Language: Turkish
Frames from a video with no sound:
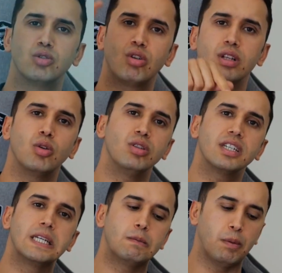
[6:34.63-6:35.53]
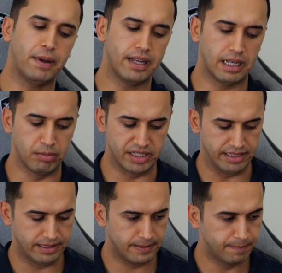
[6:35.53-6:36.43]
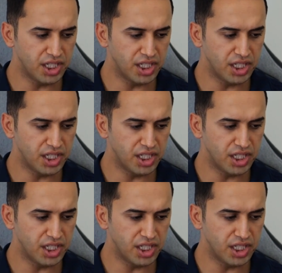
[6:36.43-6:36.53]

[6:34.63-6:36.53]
Sonra da onunla kripto para alabileceğiz.